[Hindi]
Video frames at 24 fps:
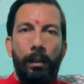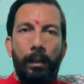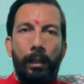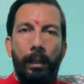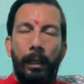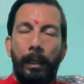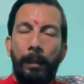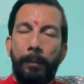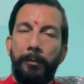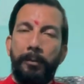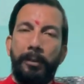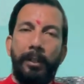
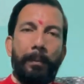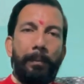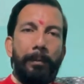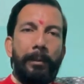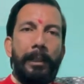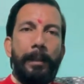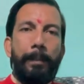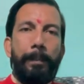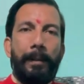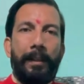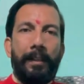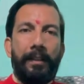हम सबके
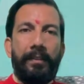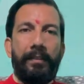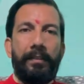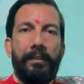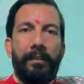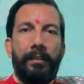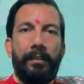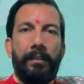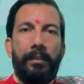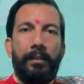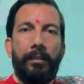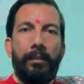पास
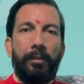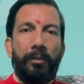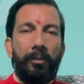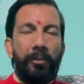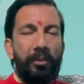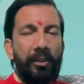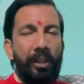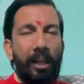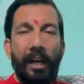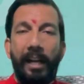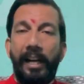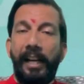
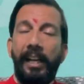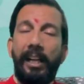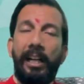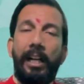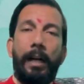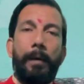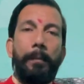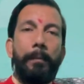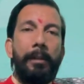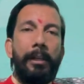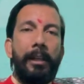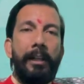सारे
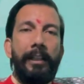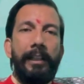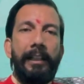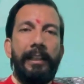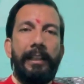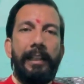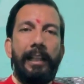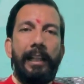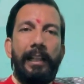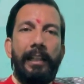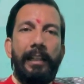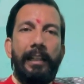काम करने
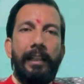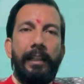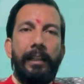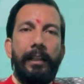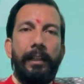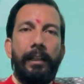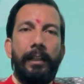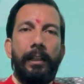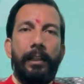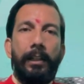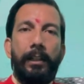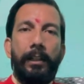के लिए
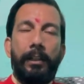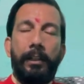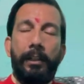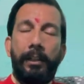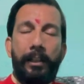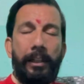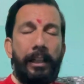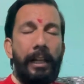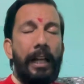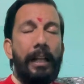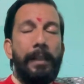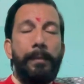
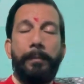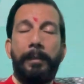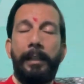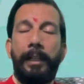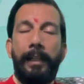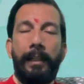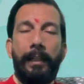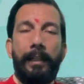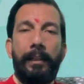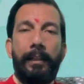टाइम है